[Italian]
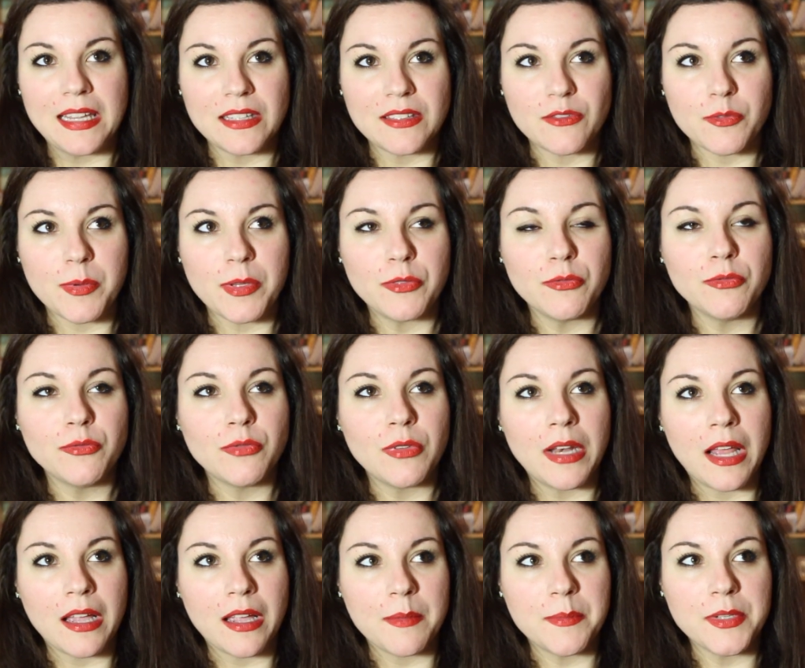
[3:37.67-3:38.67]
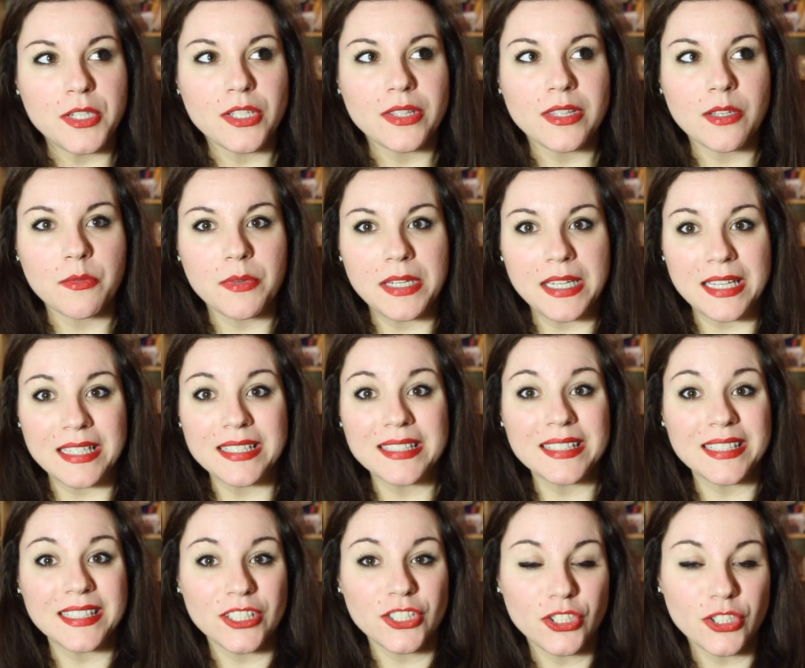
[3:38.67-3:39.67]
soprattutto la camicetta quella a
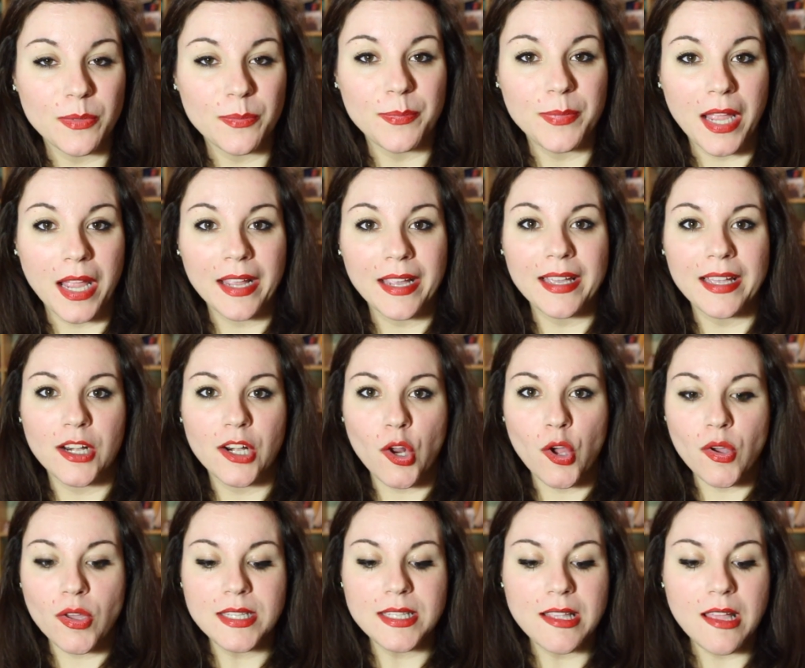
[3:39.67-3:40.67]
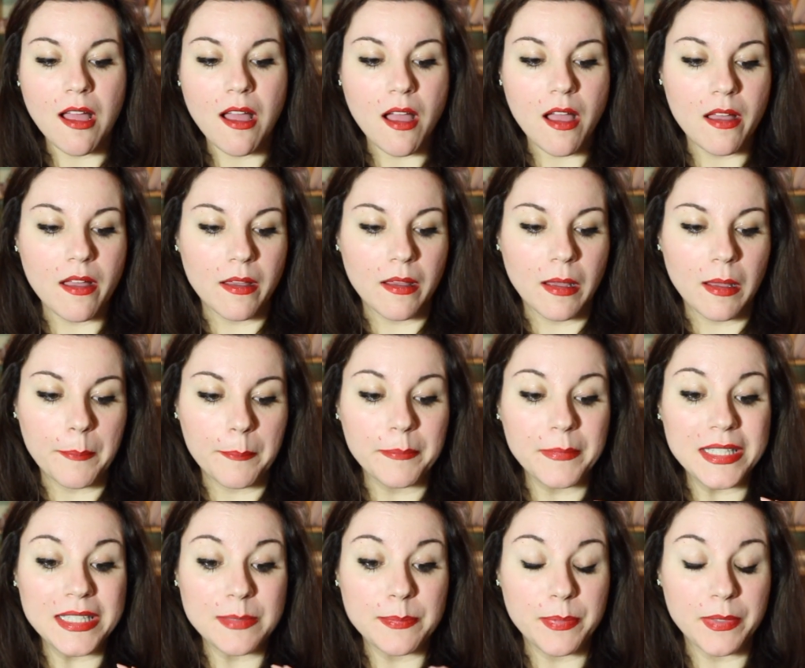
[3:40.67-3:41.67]
strisce bianche e rosa eh,
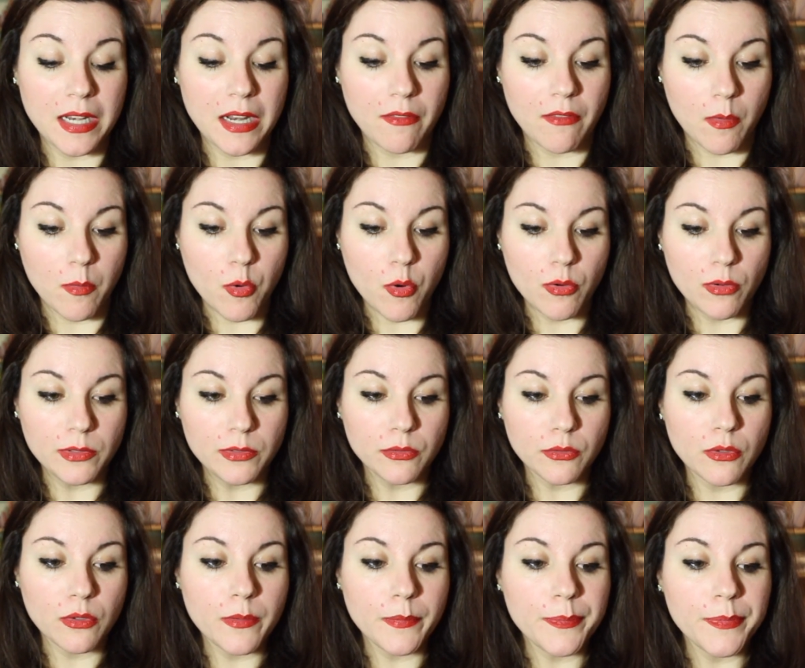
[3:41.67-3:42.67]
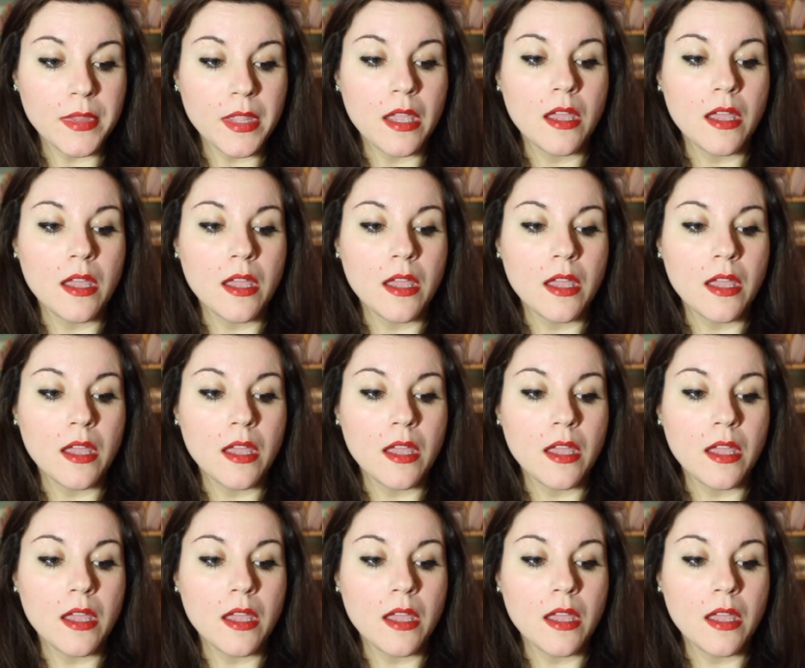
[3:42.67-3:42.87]
mi ispirava molto